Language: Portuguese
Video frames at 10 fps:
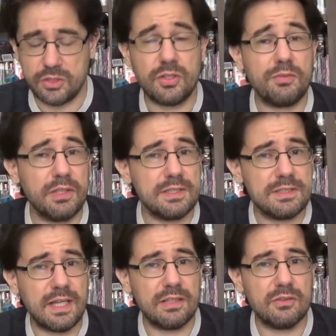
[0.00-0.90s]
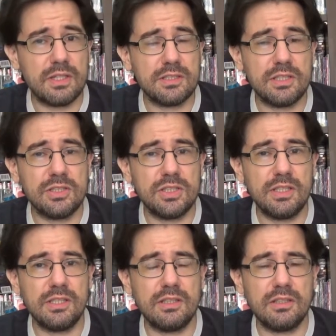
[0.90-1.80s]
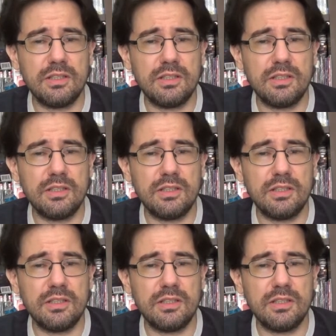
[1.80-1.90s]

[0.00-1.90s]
Isso aqui foi lançado na Argentina